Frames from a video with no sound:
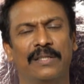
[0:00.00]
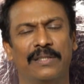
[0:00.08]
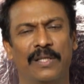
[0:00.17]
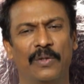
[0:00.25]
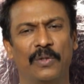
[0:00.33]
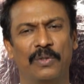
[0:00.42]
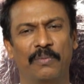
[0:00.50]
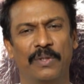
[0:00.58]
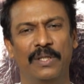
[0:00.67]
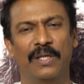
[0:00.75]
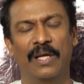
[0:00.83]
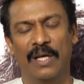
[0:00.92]
சந்தோஷம்
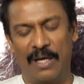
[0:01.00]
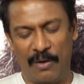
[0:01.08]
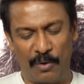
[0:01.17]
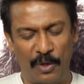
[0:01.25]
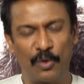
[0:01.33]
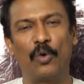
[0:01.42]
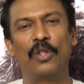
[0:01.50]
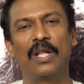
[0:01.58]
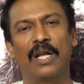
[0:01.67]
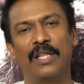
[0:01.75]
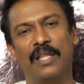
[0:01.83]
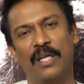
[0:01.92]
வந்து அவனுடைய
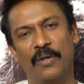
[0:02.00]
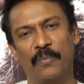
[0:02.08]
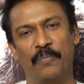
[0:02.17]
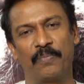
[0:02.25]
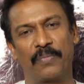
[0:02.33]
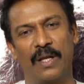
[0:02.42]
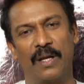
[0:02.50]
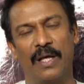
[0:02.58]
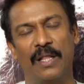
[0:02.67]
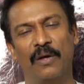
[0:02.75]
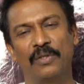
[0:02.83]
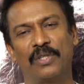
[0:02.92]
தொடுதலில் தெரியும்
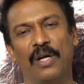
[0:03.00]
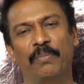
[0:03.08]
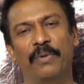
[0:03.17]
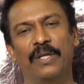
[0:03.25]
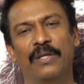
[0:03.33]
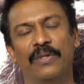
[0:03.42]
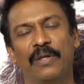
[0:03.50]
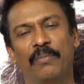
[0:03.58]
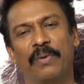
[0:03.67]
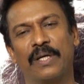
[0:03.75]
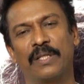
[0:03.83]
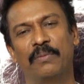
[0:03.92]
நான் ஏதாவது ஒரு ஷார்ட் பண்ணிட்டு வந்து
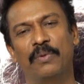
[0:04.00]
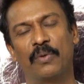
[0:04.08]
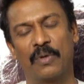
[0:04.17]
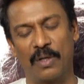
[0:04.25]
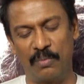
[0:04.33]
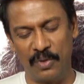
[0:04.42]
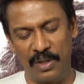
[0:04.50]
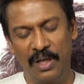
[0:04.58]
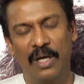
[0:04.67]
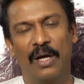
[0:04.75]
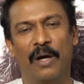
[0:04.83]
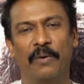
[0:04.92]
அவன் பக்கத்தில் போய் உட்காரும்போது
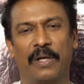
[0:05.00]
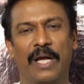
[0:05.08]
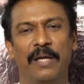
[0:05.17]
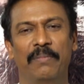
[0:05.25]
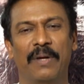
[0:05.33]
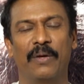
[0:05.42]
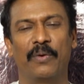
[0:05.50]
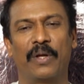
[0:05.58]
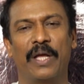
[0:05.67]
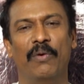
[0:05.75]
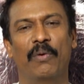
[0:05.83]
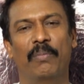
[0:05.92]
அப்படி கை மேலே ஒரு
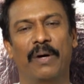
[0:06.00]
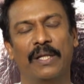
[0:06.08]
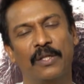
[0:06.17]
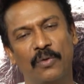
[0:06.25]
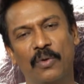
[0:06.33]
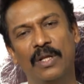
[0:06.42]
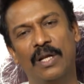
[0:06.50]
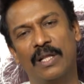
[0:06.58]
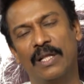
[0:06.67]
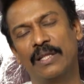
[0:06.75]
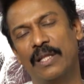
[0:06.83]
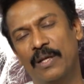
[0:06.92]
கை வைப்பான் அந்த
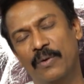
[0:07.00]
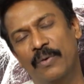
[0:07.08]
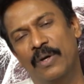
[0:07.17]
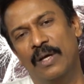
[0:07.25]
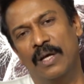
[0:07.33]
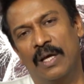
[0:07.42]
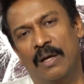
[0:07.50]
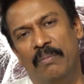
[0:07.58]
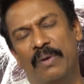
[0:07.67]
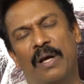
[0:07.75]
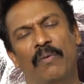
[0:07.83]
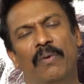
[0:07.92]
தொடுதலில் தான் தெரியும்
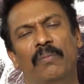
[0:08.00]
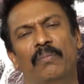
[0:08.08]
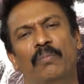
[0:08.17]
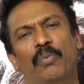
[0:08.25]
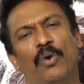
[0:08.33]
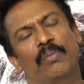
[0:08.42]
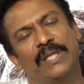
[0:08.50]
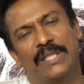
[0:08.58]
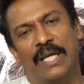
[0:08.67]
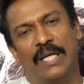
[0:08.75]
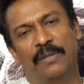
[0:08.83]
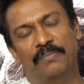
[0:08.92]
மிகவும்
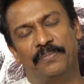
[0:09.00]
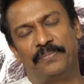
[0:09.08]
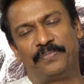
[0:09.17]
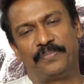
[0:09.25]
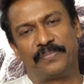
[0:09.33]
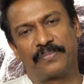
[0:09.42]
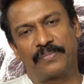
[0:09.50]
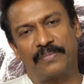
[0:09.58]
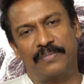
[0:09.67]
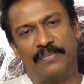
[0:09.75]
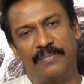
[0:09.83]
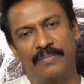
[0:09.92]
பொறுமைசாலி
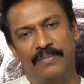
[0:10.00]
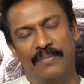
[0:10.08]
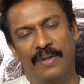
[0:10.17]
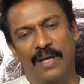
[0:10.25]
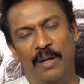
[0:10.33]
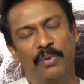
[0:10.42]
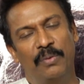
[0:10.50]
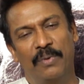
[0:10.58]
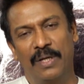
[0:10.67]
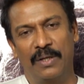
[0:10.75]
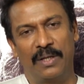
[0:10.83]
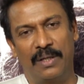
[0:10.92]

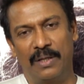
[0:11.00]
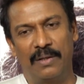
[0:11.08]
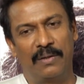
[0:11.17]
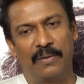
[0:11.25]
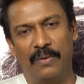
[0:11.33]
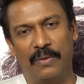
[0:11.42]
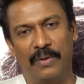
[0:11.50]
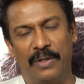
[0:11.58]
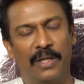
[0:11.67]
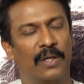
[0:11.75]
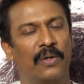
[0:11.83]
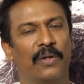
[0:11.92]
அற்புதமான ஒரு
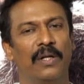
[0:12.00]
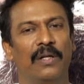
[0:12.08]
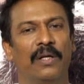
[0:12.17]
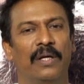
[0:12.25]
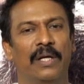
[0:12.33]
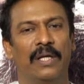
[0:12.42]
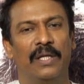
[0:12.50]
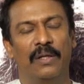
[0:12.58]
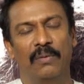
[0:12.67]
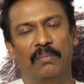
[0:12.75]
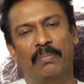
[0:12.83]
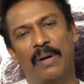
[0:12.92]
இயக்குனர்
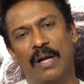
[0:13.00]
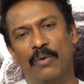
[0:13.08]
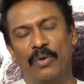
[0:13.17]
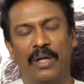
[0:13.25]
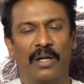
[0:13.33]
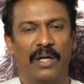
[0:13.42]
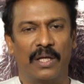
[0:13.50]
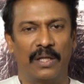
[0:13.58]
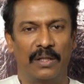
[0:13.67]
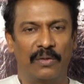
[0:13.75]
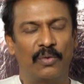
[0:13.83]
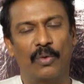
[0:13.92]
இன்னும் பல உயரங்களை
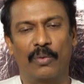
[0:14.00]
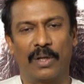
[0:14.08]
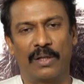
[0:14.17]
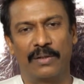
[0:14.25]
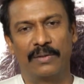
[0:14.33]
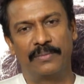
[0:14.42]
தொடுவார்